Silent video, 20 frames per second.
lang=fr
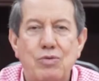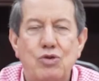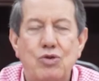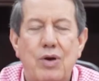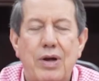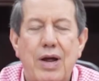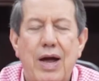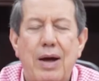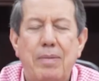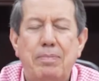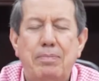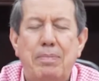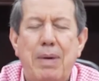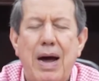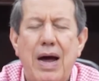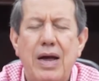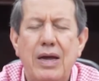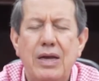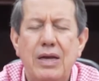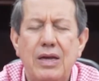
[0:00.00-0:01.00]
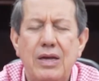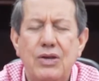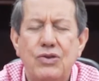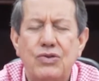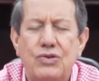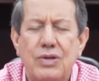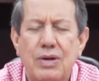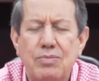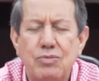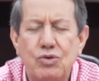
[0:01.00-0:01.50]
Prions à présent,
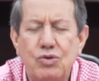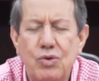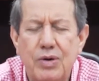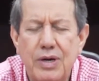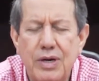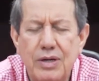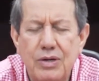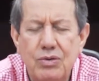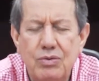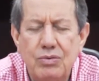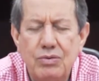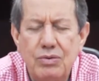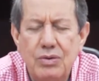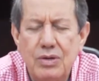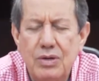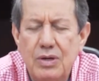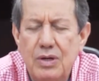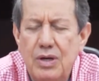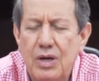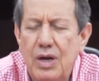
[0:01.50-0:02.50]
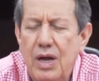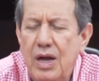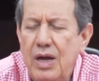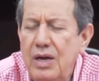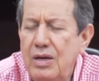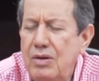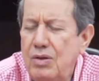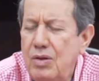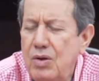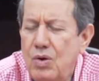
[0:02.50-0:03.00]
Père, nous allons prier
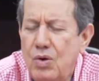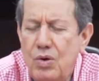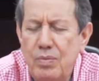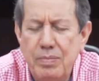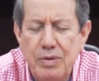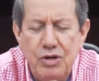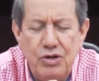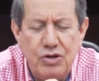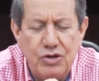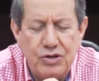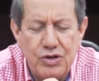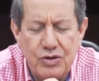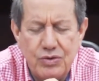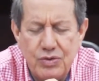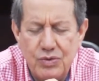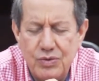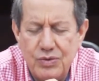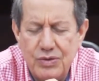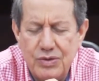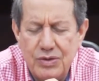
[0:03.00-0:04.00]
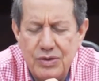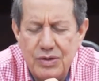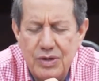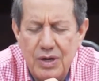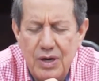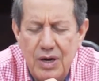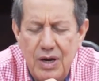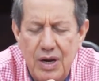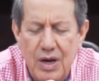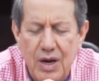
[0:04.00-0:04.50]
au nom de Jésus.
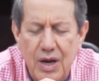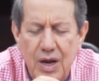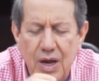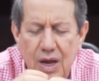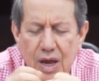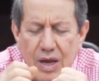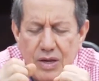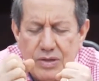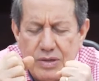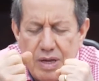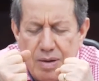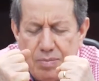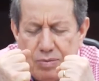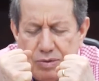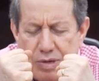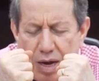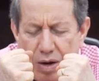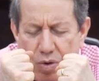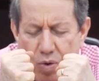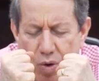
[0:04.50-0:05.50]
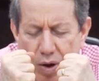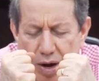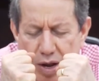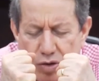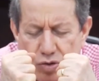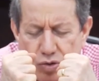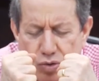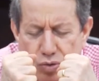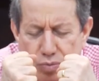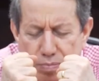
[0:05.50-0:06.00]
Nous allons à présent
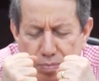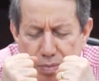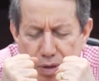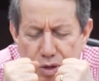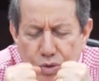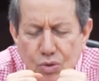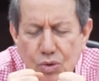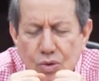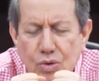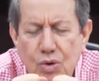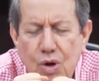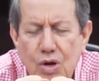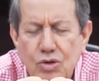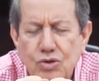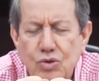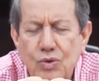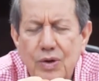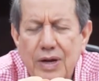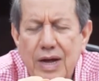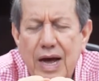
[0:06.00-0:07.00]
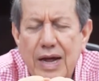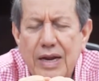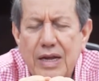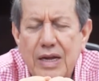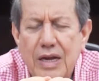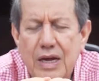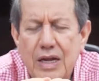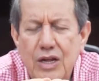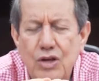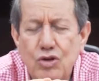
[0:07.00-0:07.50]
assumer alors notre place
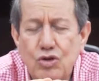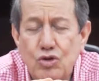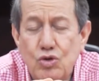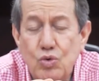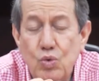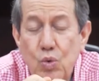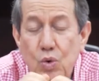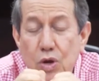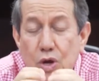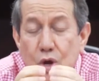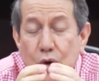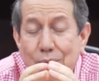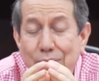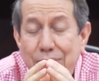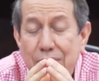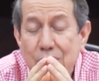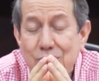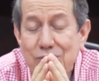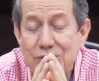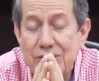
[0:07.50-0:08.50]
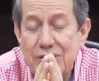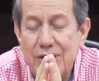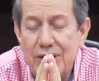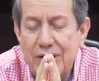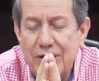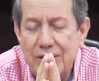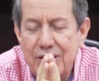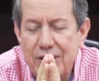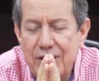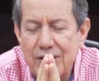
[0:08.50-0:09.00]
en Christ, et j'ai la
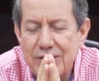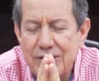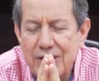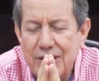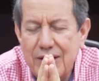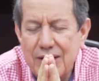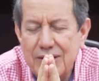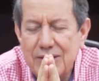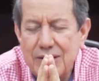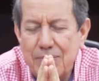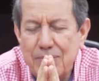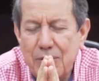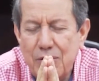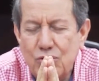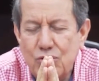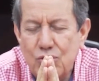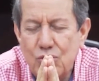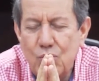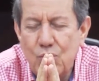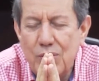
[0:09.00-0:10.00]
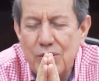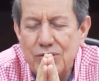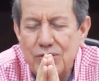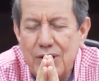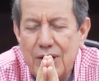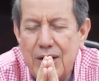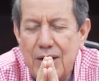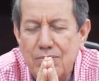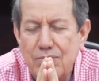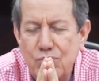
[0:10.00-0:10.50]
certitude que ces personnes
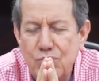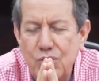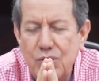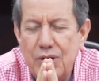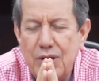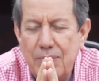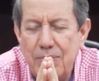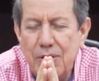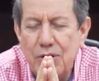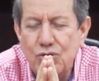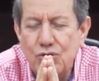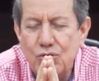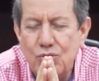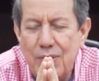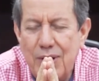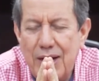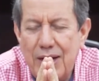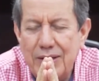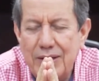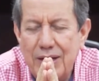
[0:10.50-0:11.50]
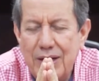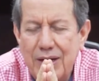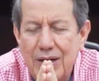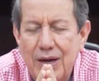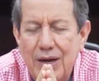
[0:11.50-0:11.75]
seront alors grandement bénies.